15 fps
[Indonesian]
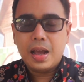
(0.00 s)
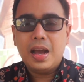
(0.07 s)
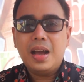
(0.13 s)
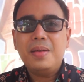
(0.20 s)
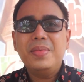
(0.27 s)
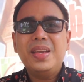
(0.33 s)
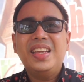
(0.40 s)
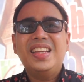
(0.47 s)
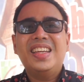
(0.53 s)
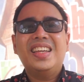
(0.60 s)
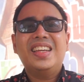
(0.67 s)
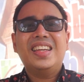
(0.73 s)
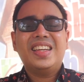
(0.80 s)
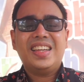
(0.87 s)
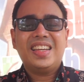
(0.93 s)

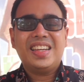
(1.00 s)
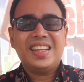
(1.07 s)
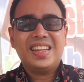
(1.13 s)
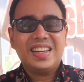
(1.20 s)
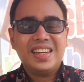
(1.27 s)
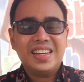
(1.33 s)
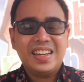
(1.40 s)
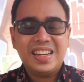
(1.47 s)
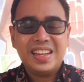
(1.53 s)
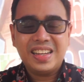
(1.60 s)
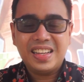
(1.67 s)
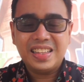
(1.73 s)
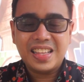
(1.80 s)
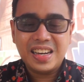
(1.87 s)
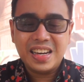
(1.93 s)
Amin.
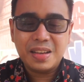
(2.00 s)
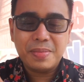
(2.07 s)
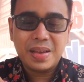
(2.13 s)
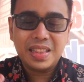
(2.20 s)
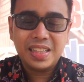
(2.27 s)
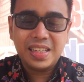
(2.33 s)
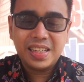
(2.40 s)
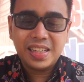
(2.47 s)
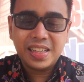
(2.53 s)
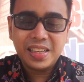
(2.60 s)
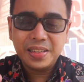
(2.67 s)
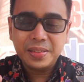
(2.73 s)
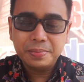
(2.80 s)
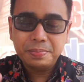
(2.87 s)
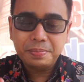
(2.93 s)
Kita nikmati.
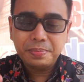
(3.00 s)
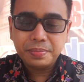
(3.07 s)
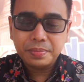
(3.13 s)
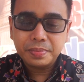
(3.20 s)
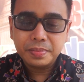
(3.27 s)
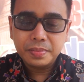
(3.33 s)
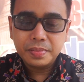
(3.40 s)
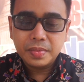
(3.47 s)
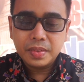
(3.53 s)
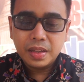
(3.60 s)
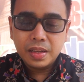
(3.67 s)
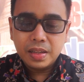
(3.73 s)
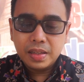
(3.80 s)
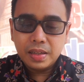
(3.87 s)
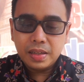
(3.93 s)

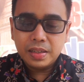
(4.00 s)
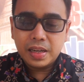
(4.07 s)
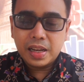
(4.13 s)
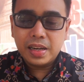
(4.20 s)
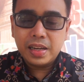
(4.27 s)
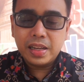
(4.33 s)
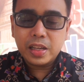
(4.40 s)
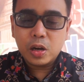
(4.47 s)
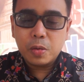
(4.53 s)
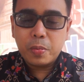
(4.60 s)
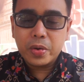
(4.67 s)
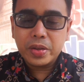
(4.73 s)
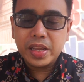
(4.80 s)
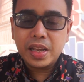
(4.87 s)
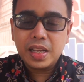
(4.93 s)
Nah, ini
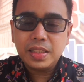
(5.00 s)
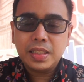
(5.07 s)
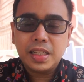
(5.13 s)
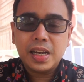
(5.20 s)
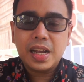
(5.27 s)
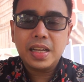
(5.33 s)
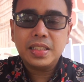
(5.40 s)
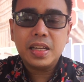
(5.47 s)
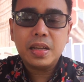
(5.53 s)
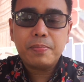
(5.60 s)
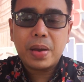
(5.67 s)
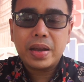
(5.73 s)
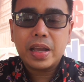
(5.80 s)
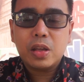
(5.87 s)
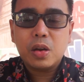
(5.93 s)
kerupuknya ciri khasnya
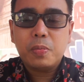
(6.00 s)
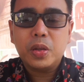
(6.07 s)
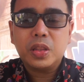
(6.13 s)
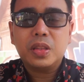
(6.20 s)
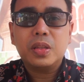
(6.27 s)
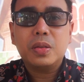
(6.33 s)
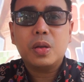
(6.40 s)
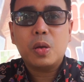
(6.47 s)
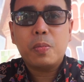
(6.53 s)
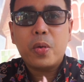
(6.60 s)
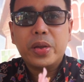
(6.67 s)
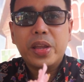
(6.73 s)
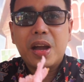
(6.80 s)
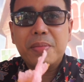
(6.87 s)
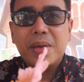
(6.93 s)
pakai kerupuk
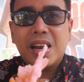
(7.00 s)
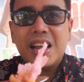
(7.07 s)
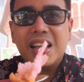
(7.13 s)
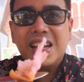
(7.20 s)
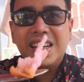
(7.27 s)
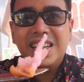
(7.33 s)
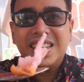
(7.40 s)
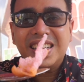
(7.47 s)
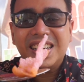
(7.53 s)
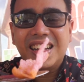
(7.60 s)
kerupuk yang merah ya.